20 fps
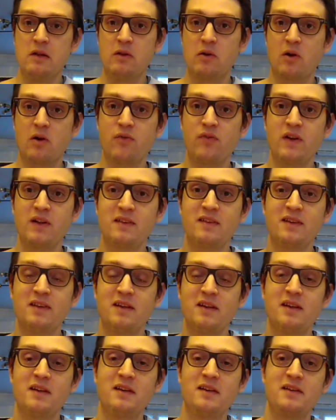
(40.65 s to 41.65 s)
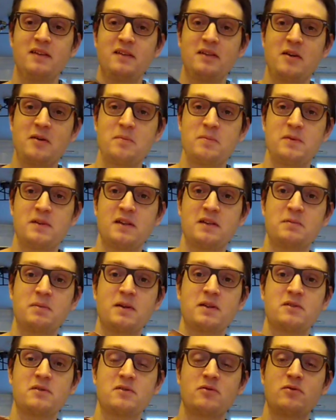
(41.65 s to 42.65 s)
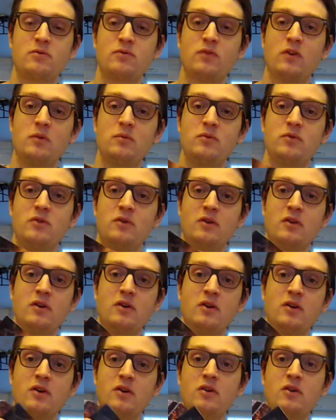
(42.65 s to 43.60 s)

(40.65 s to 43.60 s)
Donc en fait, hop, ça se présente sous forme de